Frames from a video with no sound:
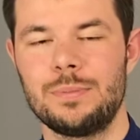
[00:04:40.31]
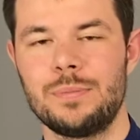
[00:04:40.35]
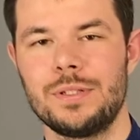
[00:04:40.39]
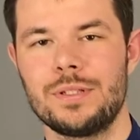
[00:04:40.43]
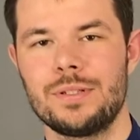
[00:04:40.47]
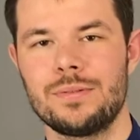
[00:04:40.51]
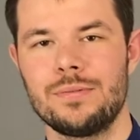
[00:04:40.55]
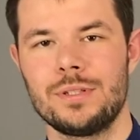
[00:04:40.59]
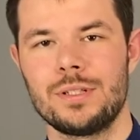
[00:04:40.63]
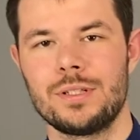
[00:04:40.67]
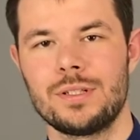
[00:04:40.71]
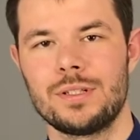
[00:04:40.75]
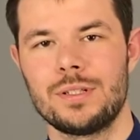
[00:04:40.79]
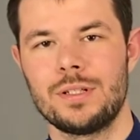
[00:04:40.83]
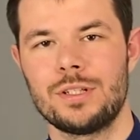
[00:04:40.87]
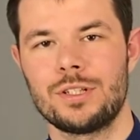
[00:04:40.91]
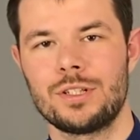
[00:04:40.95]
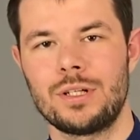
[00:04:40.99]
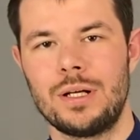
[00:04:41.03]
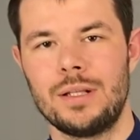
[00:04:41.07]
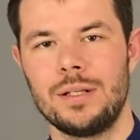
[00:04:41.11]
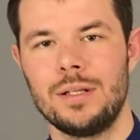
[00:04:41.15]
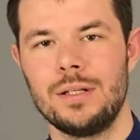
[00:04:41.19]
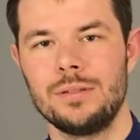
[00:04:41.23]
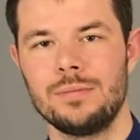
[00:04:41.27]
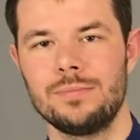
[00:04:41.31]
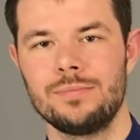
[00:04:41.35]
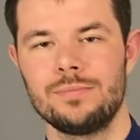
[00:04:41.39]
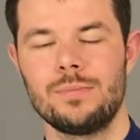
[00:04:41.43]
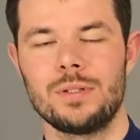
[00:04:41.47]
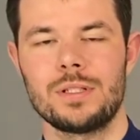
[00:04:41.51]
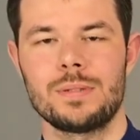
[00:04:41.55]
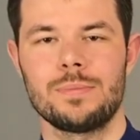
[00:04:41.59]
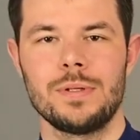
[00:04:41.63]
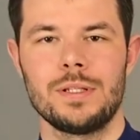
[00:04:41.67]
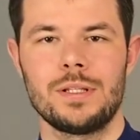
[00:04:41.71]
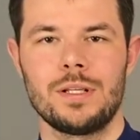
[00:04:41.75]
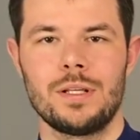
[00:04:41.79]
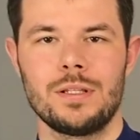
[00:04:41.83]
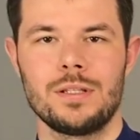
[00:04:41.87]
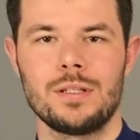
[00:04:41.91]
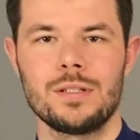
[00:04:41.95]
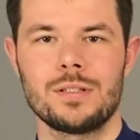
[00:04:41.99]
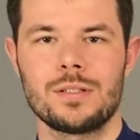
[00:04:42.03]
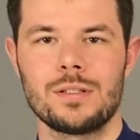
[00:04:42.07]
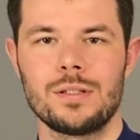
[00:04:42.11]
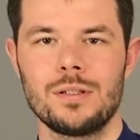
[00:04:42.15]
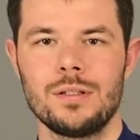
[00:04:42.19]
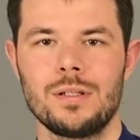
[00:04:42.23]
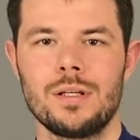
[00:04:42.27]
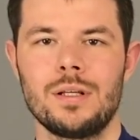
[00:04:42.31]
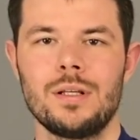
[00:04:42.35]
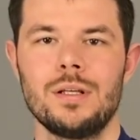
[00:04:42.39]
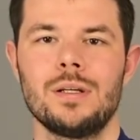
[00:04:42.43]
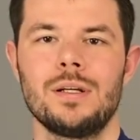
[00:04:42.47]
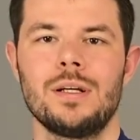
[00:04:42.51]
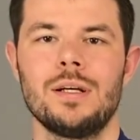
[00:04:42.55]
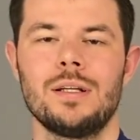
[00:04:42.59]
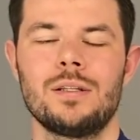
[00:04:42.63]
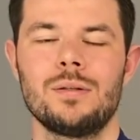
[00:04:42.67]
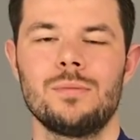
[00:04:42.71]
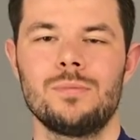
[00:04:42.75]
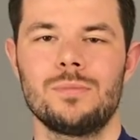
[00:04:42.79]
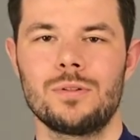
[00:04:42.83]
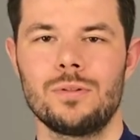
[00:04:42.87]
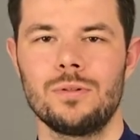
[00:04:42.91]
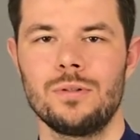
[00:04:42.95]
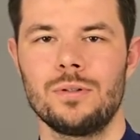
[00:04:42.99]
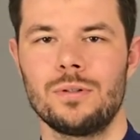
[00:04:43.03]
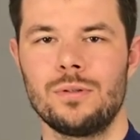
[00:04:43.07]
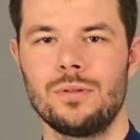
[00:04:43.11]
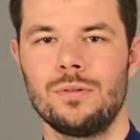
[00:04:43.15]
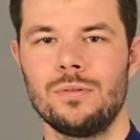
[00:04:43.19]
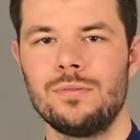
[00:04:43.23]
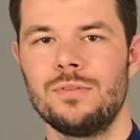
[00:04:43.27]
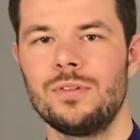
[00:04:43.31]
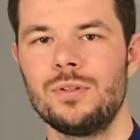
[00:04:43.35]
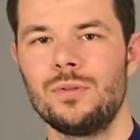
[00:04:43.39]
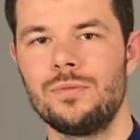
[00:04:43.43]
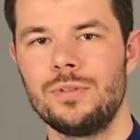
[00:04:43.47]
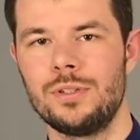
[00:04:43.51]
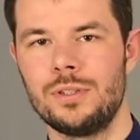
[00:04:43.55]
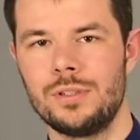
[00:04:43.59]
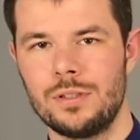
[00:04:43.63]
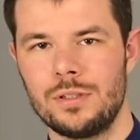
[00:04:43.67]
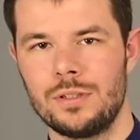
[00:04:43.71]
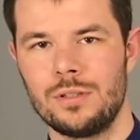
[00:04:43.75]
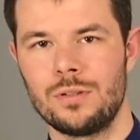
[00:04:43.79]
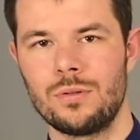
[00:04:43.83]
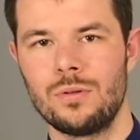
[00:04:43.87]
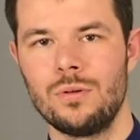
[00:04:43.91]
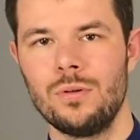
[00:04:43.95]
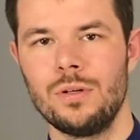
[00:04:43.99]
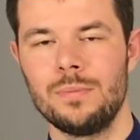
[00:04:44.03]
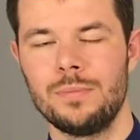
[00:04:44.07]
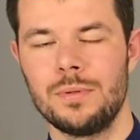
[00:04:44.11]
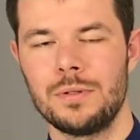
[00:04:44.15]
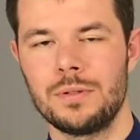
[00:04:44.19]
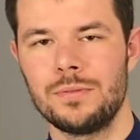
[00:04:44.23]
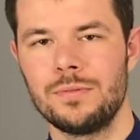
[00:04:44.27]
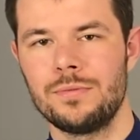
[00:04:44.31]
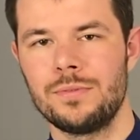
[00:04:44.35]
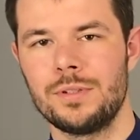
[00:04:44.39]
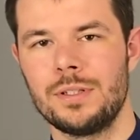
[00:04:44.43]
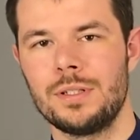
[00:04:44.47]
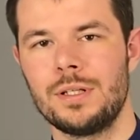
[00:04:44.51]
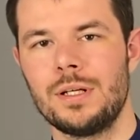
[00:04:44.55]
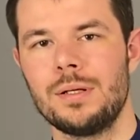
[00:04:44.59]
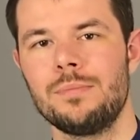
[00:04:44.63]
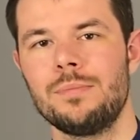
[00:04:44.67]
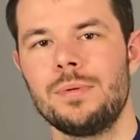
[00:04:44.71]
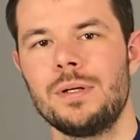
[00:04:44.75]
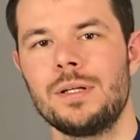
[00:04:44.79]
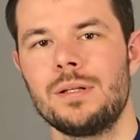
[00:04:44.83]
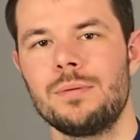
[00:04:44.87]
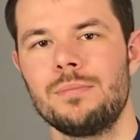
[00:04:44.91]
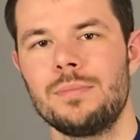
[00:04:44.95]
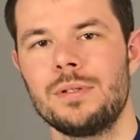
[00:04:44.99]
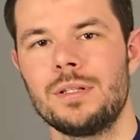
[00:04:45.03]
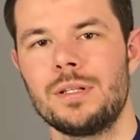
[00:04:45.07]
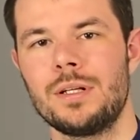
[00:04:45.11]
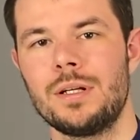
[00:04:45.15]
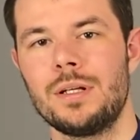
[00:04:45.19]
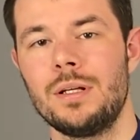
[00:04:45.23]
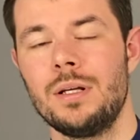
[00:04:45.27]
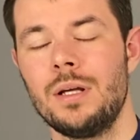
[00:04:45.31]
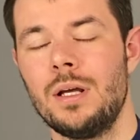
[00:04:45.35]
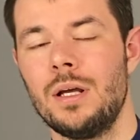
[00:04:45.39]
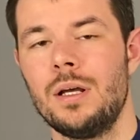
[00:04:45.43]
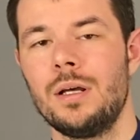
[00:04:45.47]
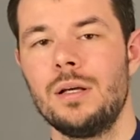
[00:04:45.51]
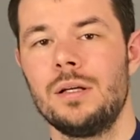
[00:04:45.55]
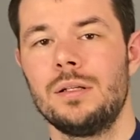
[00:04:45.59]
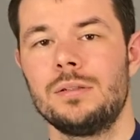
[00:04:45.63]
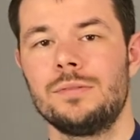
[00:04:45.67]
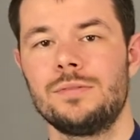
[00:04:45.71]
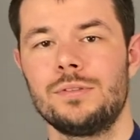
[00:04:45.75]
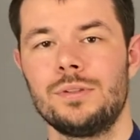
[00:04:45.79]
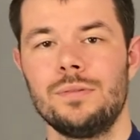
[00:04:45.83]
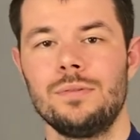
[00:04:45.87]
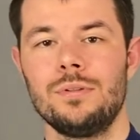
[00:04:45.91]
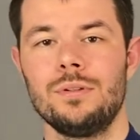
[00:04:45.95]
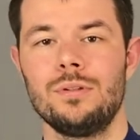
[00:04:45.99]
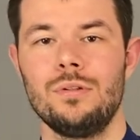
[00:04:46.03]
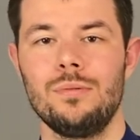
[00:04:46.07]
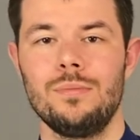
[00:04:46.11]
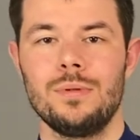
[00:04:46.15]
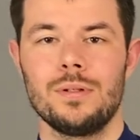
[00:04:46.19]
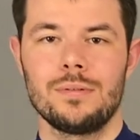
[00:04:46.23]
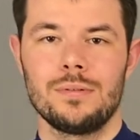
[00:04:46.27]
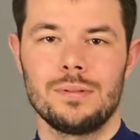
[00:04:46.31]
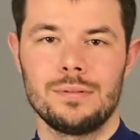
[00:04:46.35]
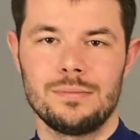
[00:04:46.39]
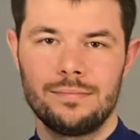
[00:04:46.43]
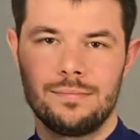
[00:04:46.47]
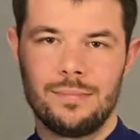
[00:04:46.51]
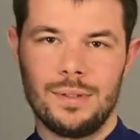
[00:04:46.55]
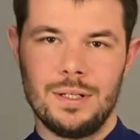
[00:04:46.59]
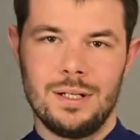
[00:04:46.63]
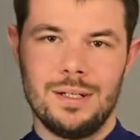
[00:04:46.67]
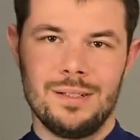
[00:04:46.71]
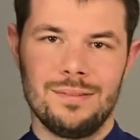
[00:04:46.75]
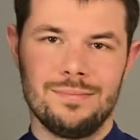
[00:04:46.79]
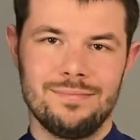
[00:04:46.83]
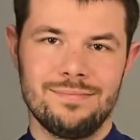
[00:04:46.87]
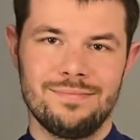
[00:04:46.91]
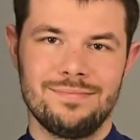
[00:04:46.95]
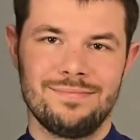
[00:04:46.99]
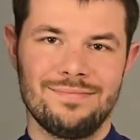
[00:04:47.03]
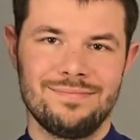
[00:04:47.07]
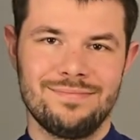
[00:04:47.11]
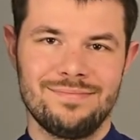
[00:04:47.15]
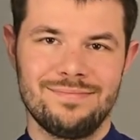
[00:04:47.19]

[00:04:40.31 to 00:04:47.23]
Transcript: Подписывайтесь на наш канал, посмотрите ссылки к этому ролику. Вы увидите другое оборудование компании Mindray. Всего доброго, пока.